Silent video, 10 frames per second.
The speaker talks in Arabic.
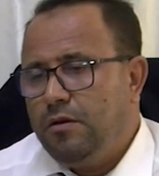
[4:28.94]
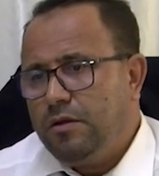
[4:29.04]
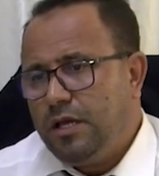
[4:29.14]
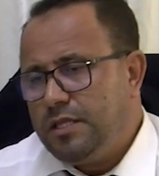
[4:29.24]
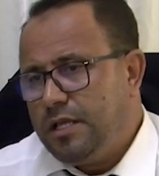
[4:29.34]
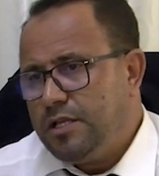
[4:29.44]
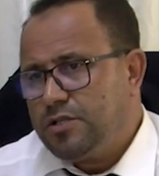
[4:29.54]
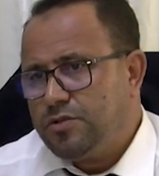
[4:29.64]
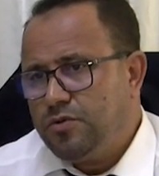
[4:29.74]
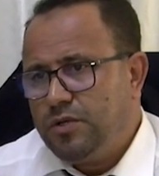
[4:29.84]
كذلك
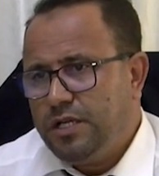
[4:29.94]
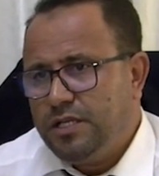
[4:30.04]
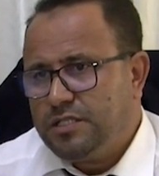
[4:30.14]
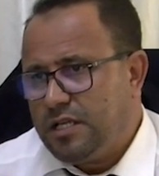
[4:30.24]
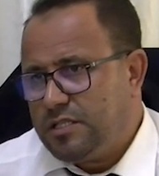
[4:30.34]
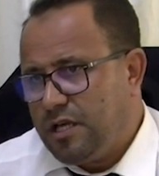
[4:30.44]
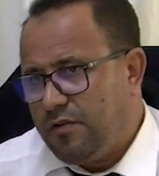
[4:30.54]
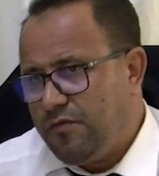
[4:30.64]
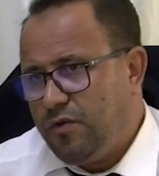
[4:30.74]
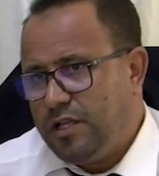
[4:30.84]
السهول يعني
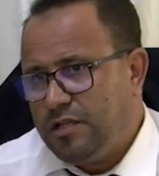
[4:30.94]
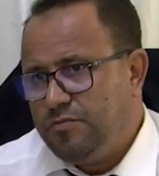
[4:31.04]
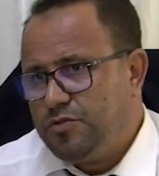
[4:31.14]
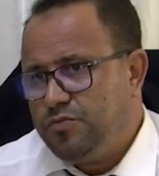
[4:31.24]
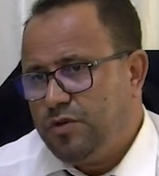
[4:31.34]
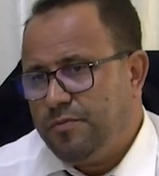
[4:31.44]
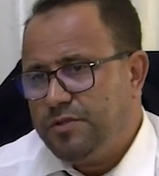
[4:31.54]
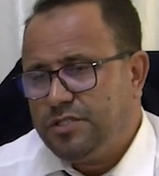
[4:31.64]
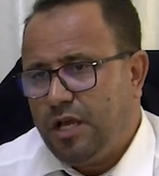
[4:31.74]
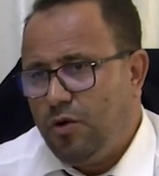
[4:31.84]
تعرف واحد المجموعة من
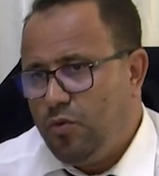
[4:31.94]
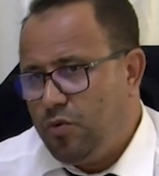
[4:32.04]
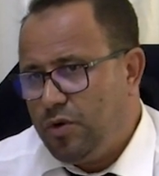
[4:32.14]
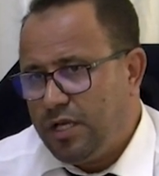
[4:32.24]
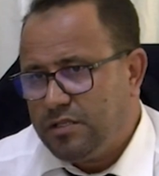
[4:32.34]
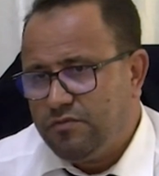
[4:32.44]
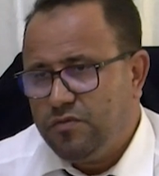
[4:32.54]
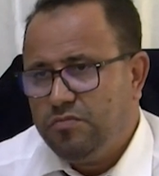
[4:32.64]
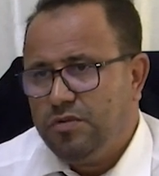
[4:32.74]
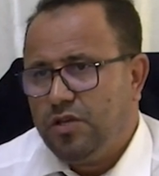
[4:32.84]
التحولات
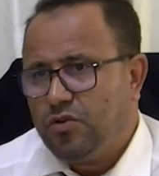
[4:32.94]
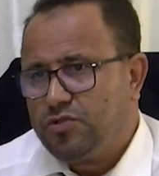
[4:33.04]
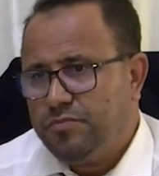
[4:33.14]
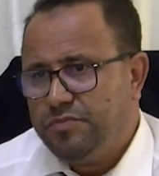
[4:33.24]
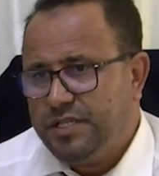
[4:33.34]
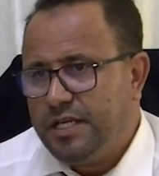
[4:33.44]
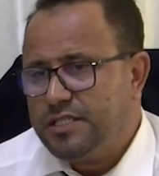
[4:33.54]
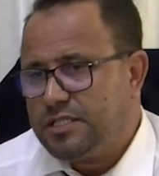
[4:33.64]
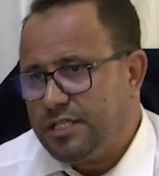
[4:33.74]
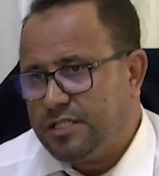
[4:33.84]
فيما يخص البنيات
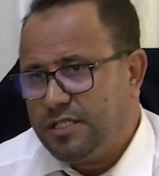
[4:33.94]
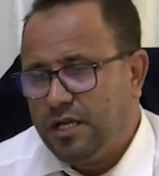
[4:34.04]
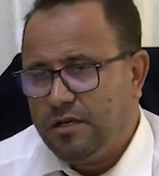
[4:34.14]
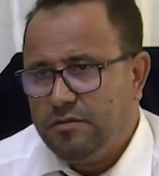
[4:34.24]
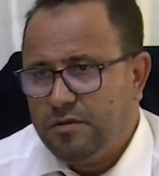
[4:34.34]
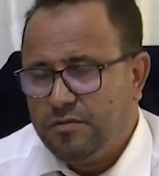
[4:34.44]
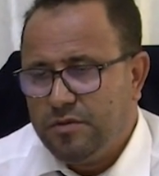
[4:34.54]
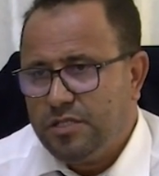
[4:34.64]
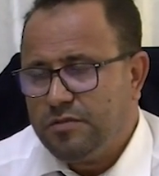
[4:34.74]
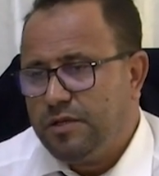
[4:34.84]
التحتية
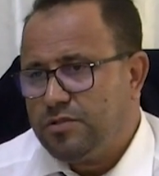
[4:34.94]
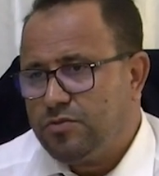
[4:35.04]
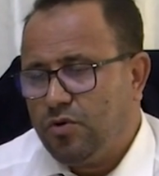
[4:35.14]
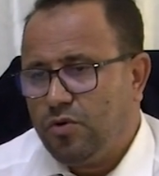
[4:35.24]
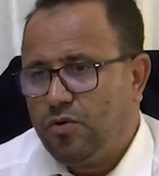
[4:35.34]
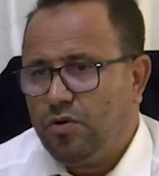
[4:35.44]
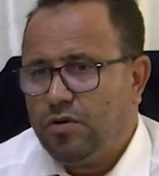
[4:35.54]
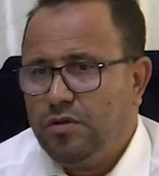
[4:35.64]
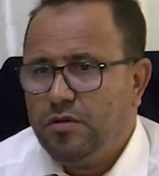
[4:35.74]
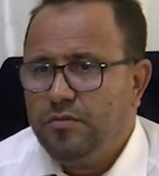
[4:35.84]
بالنسبة للطرق
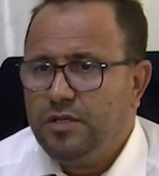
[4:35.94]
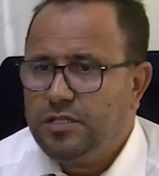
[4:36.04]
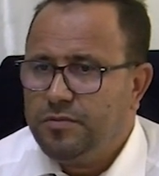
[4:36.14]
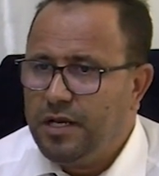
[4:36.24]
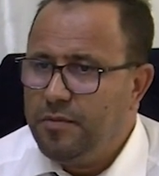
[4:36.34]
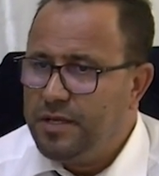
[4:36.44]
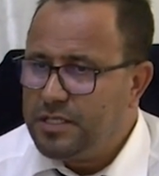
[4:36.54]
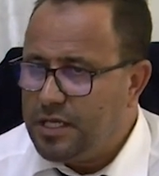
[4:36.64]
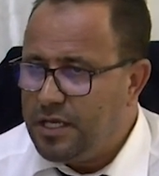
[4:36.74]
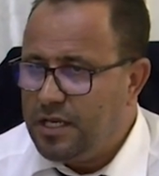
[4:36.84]
بالنسبة
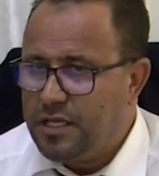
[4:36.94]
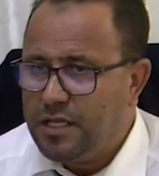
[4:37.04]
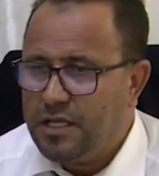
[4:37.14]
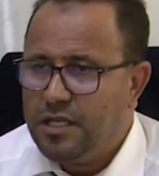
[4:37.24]
للمسالك